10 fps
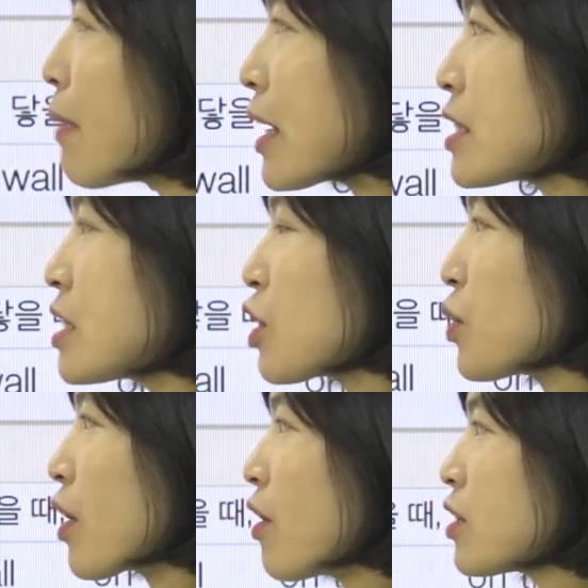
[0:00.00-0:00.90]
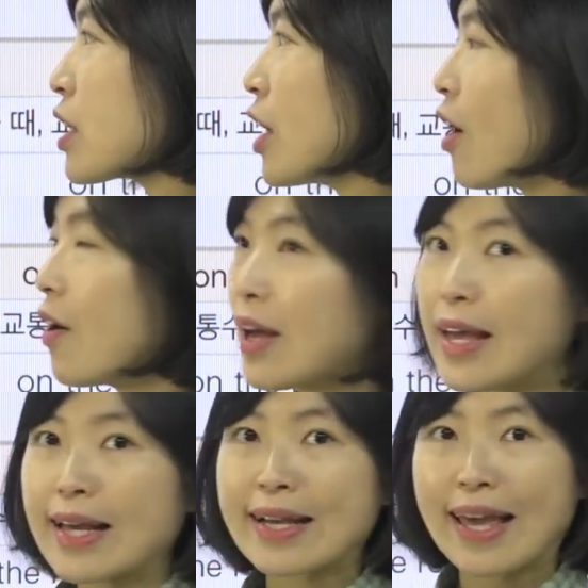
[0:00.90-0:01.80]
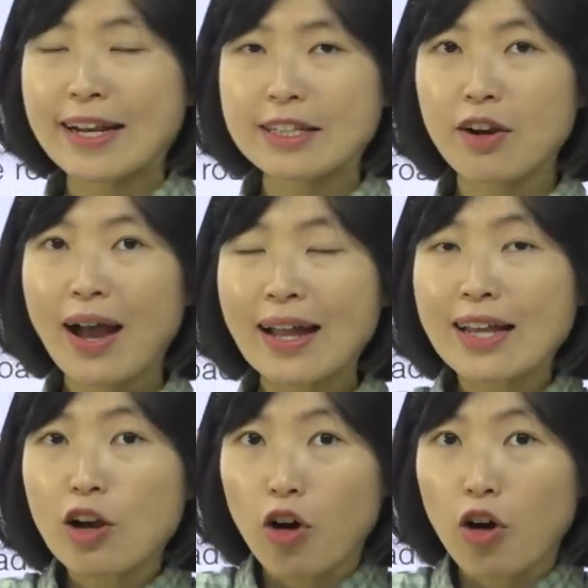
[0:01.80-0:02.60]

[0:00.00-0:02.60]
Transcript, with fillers: 말을 쓰기도 했거든요. 그러니까 예를 들어 하나의